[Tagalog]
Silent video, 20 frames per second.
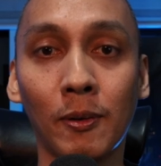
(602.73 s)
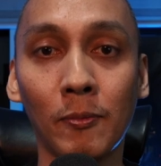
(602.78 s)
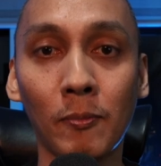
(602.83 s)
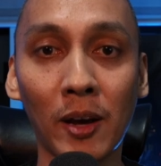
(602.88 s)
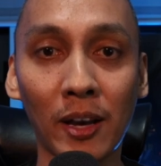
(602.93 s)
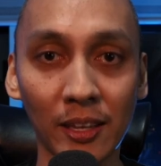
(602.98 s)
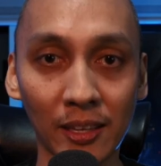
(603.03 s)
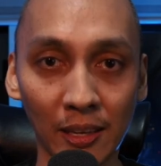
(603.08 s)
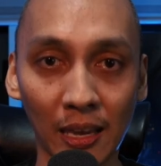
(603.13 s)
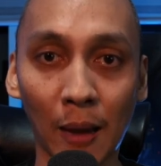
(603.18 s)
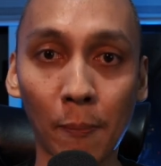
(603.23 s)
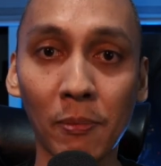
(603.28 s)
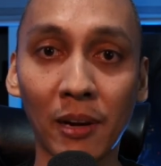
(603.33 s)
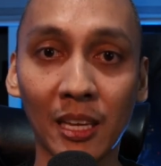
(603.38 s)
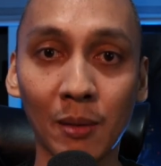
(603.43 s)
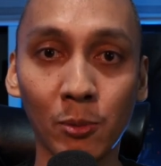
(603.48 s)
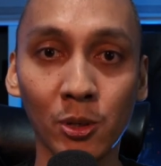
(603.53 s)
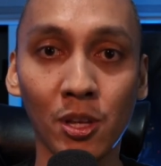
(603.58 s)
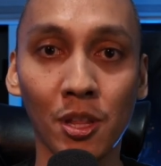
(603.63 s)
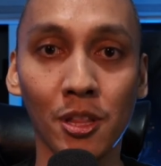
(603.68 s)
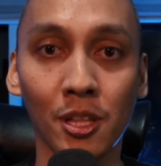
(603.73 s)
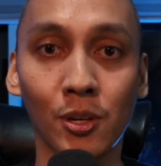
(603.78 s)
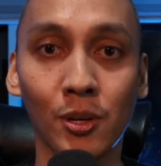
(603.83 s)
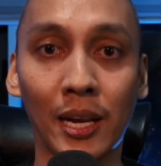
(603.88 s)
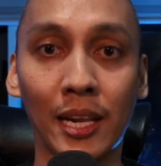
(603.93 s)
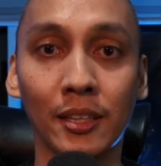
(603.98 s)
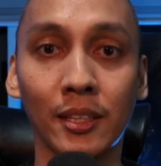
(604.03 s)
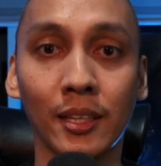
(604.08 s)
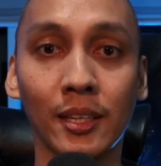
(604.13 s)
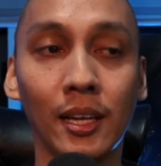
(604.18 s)
ma-apply mo yung
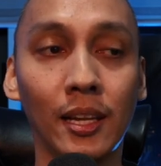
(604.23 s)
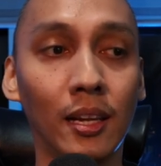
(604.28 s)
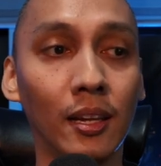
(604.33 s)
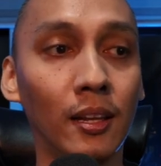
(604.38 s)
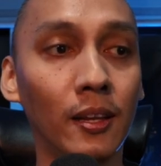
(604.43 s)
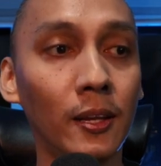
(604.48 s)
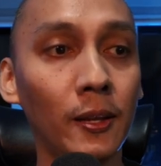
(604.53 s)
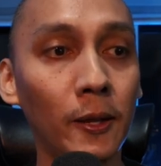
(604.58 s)
theoretical.